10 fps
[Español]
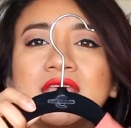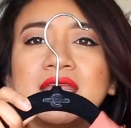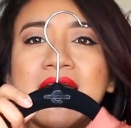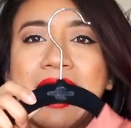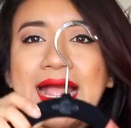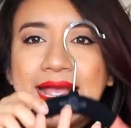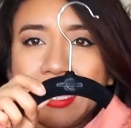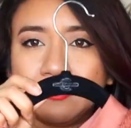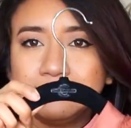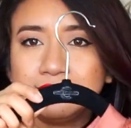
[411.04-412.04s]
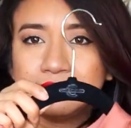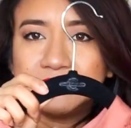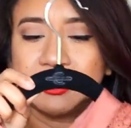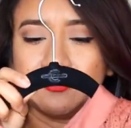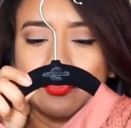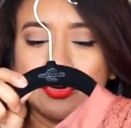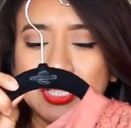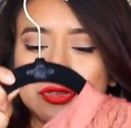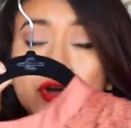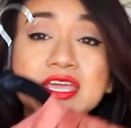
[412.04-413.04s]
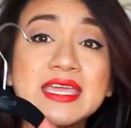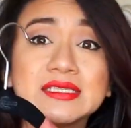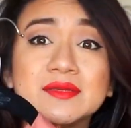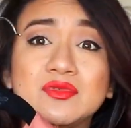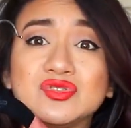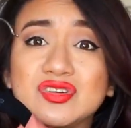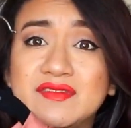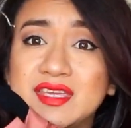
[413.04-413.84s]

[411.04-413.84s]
tiene acá tiene forrito y este me gustó que